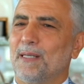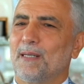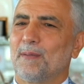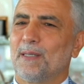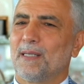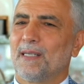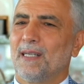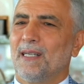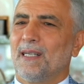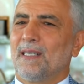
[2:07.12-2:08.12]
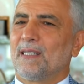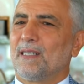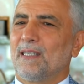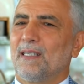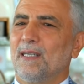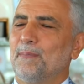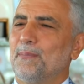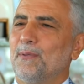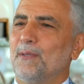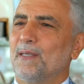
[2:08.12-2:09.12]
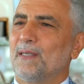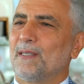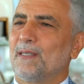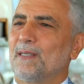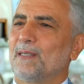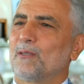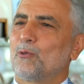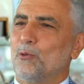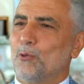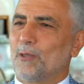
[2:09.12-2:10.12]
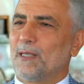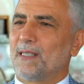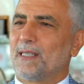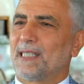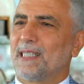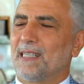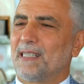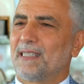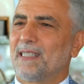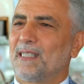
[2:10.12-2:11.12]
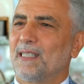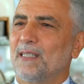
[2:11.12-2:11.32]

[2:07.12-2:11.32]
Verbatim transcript: beraber e, hep e, kuyruklara giderdik.